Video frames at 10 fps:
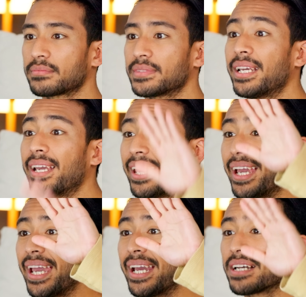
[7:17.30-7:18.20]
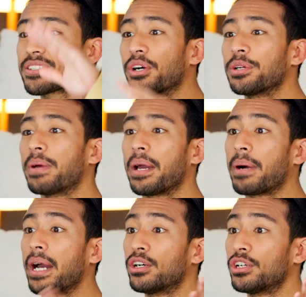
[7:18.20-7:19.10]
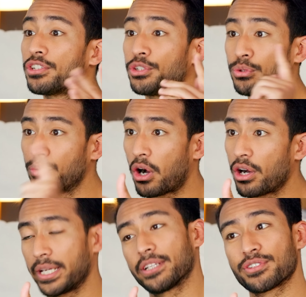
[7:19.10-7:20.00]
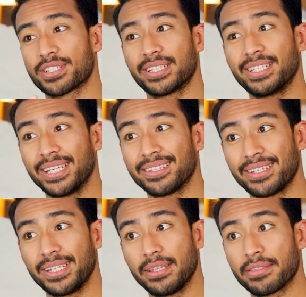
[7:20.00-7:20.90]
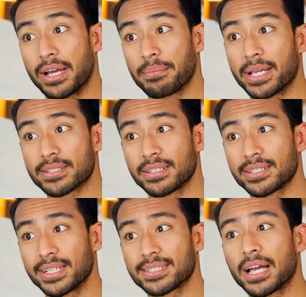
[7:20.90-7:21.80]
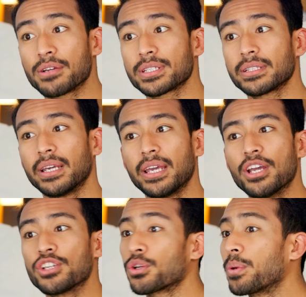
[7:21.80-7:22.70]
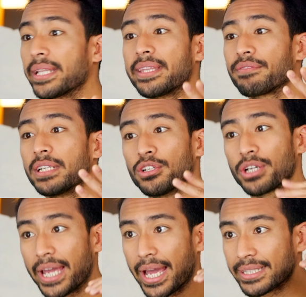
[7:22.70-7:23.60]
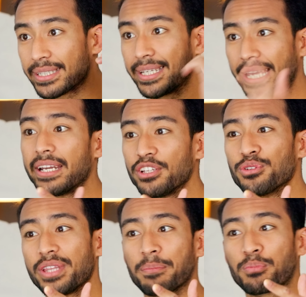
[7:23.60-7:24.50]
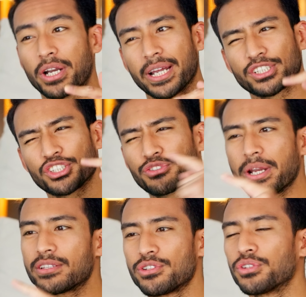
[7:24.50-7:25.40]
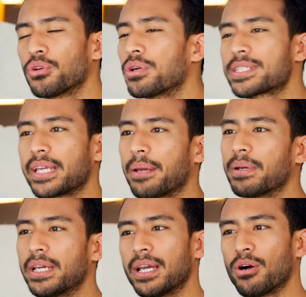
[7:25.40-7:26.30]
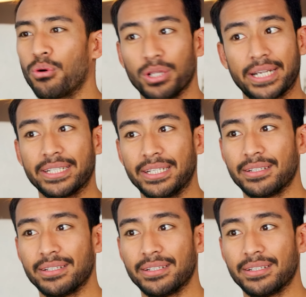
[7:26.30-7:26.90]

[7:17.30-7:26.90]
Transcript: Então, quando o leigo vê uma pessoa que é acadêmica afirmando que testes de QI são instrumentos falhos que querem reduzir você a um número, é claro que o leigo vai